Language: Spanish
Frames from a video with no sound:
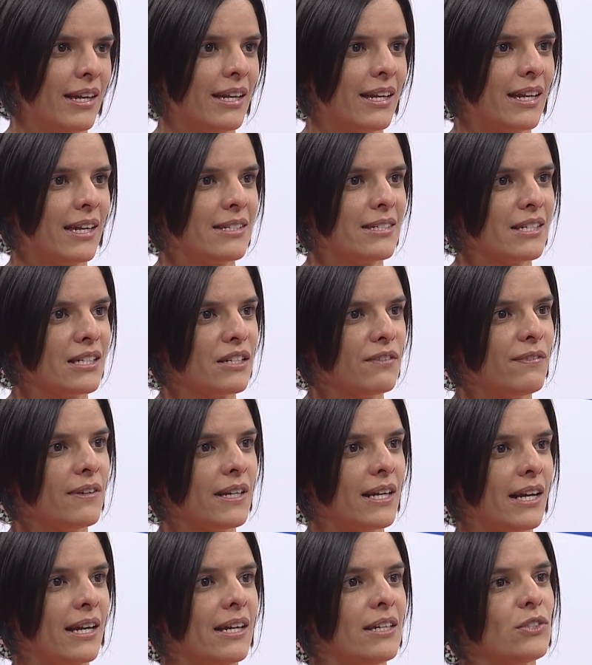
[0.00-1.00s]
¿Qué
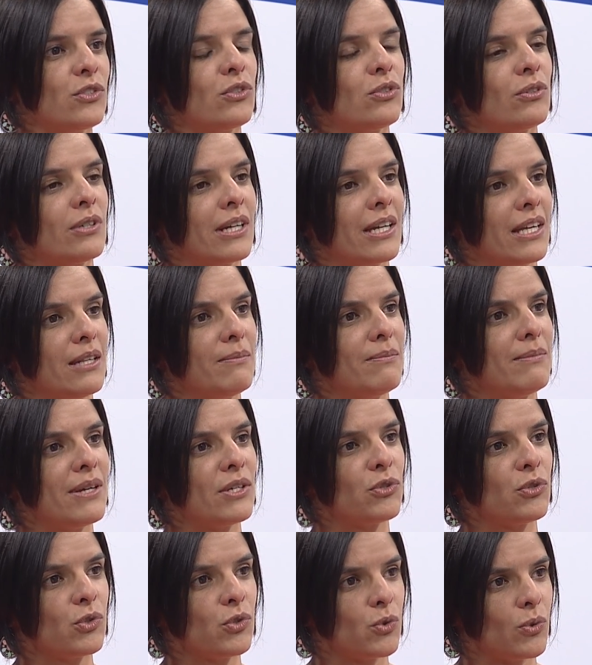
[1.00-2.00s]
significa esto? Que es
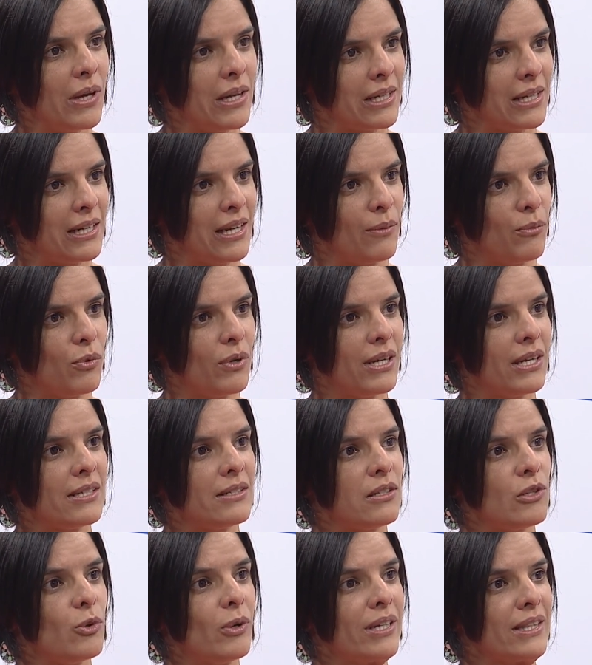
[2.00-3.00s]
más usual que las
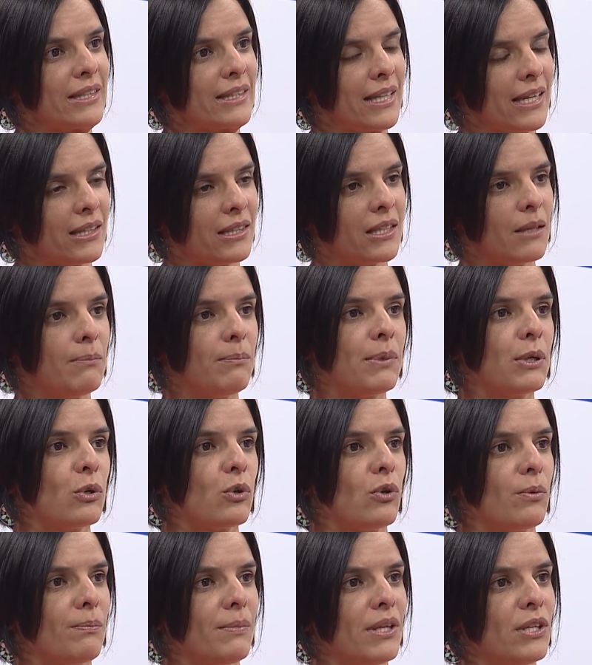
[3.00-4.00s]
mujeres lo intenten, pero
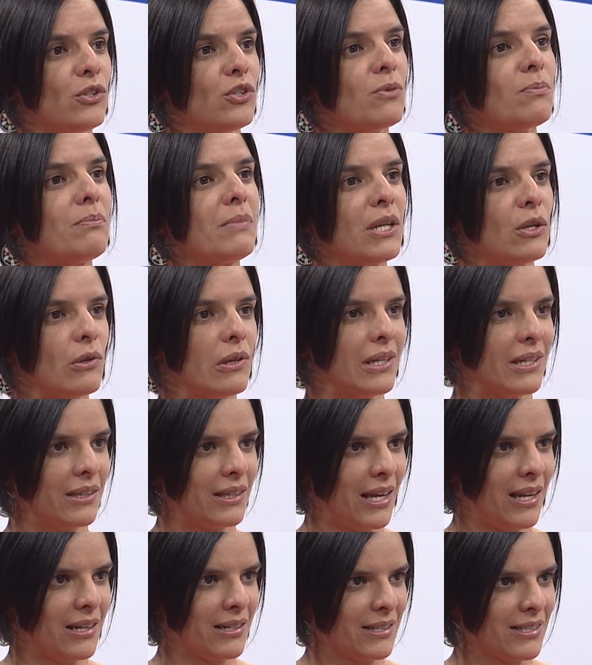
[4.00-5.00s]
con medios menos
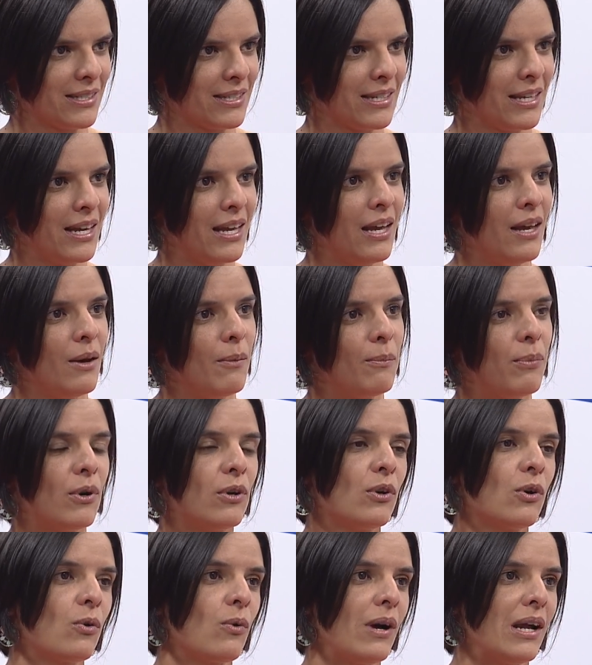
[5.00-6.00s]
letales, por
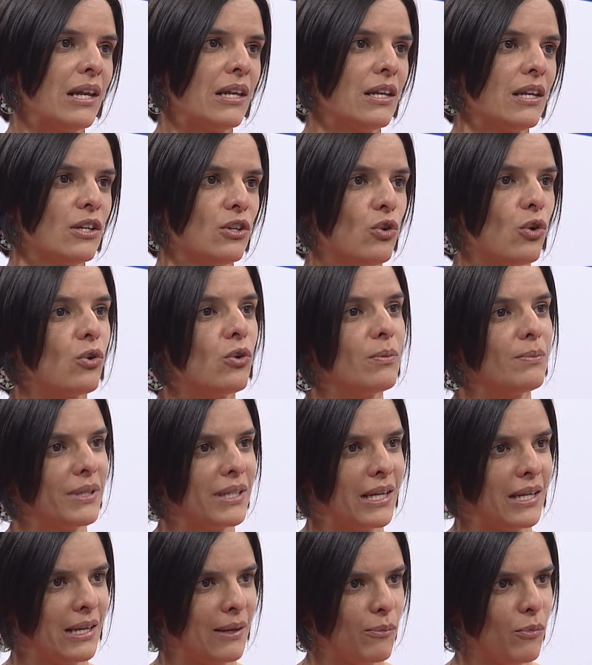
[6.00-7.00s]
lo cual no
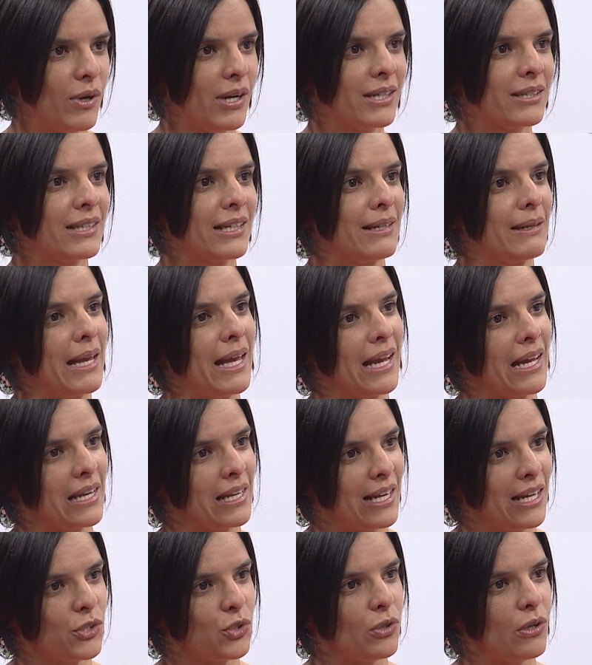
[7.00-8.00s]
culminan en la muerte. En el
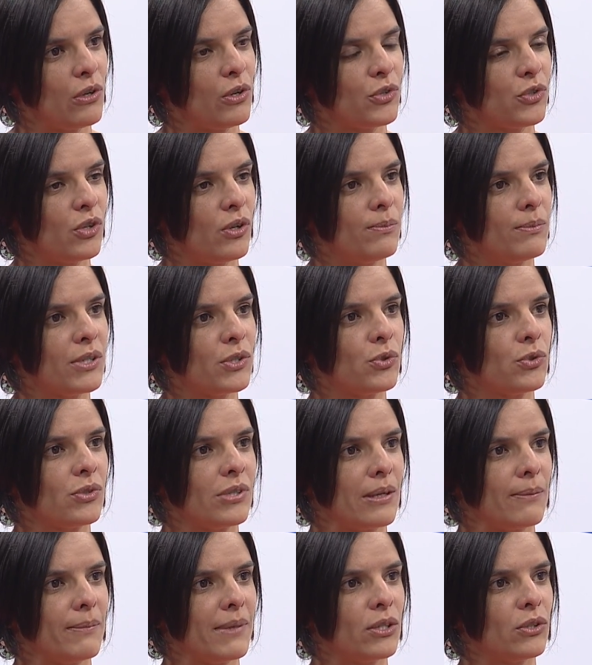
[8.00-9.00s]
caso de los hombres
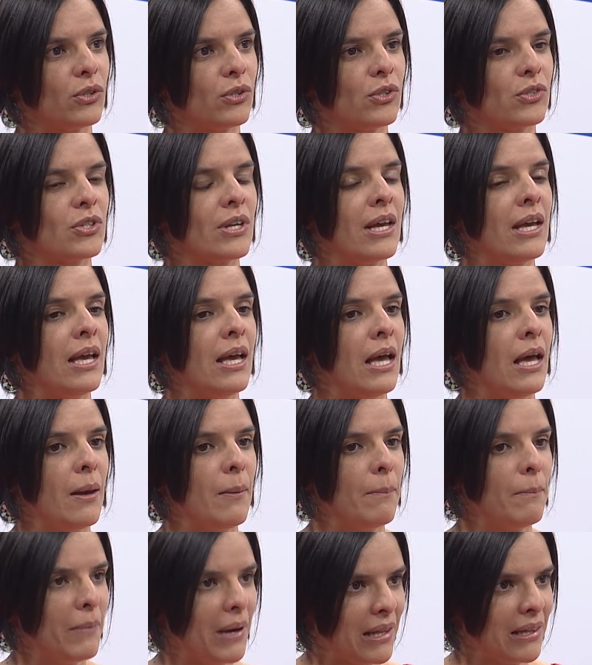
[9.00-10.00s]
usan métodos
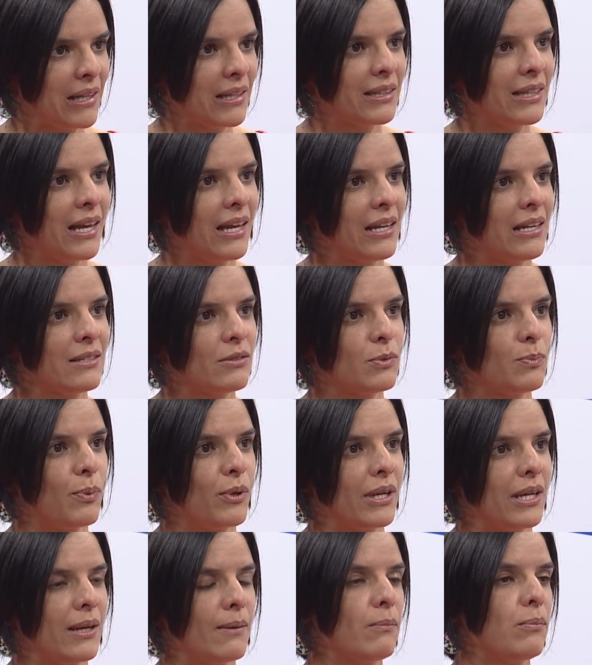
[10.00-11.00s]
más letales,
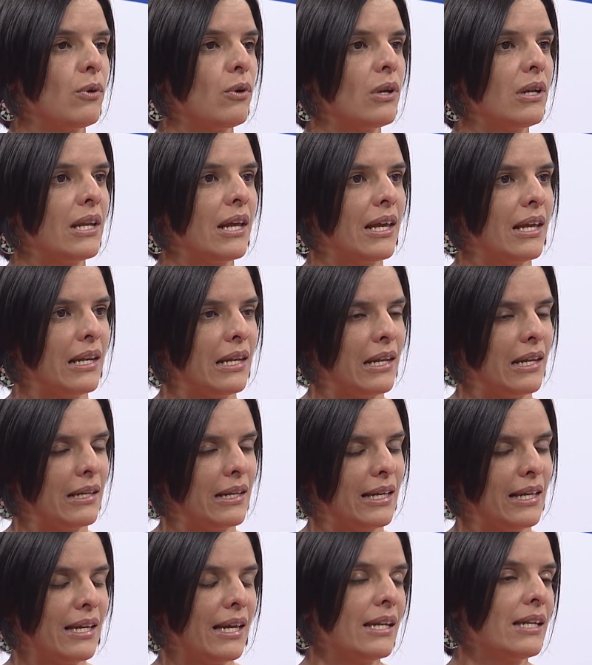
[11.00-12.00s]
por ejemplo, el,
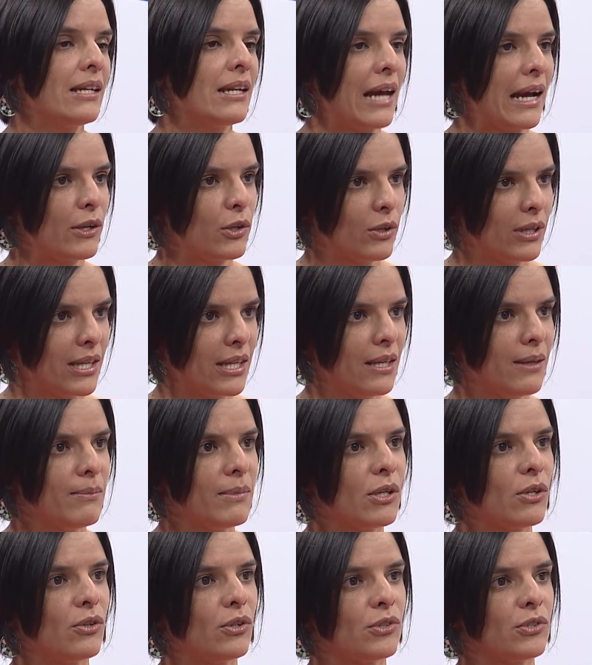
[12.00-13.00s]
ingerir
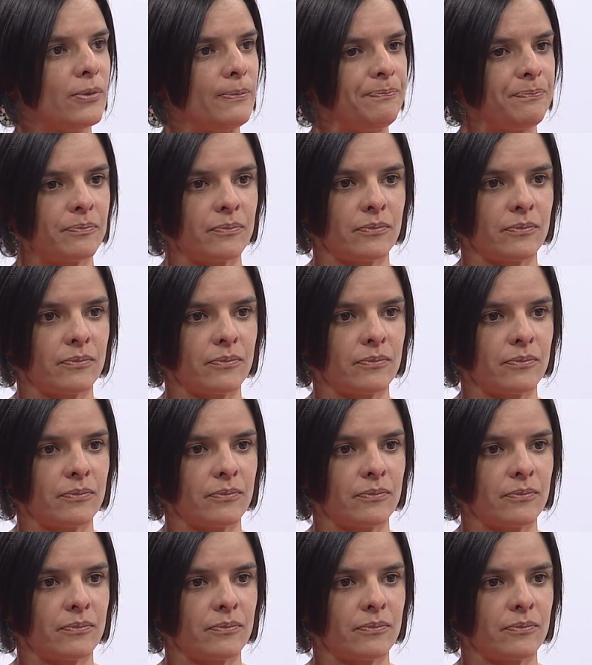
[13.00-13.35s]
agroquímicos,